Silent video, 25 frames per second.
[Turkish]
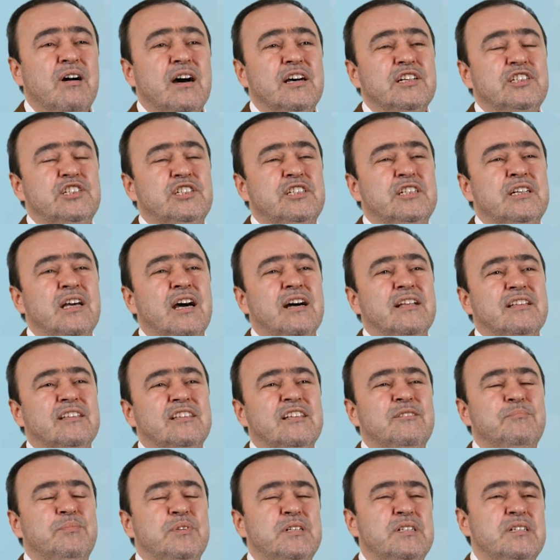Vahşi
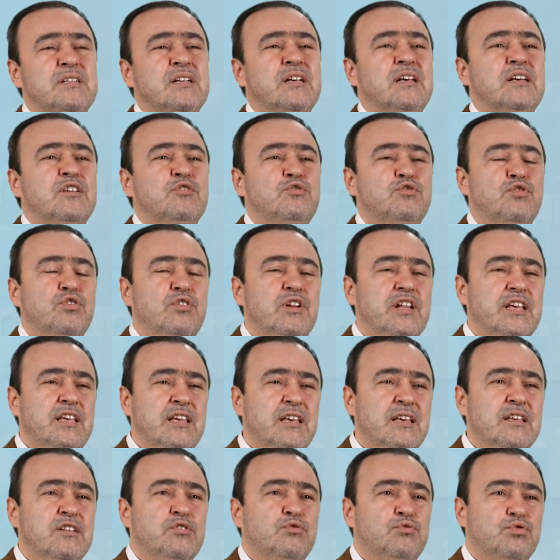adlı bir
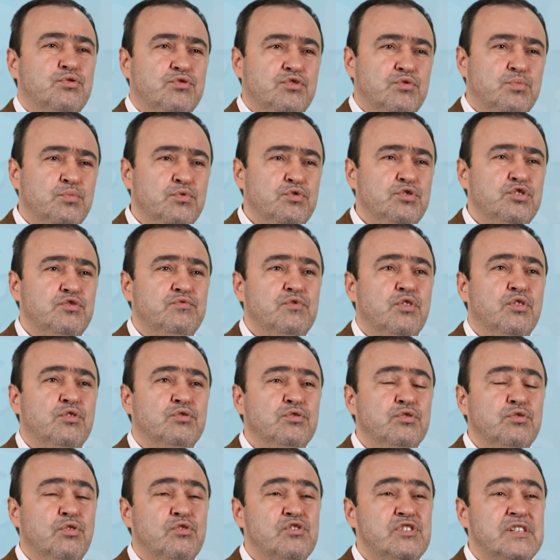köleyi tutmuş ve
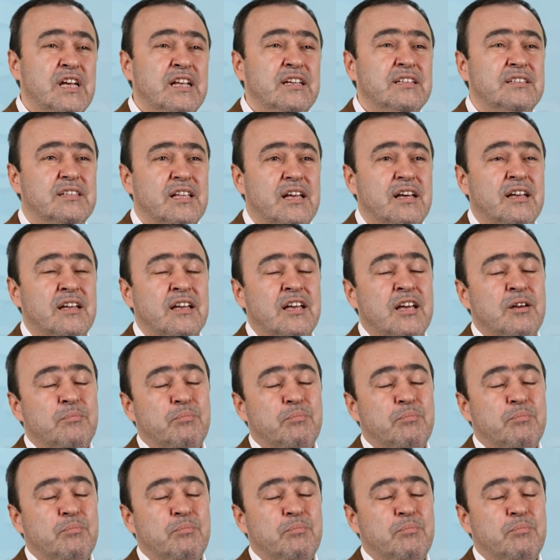onun özellikle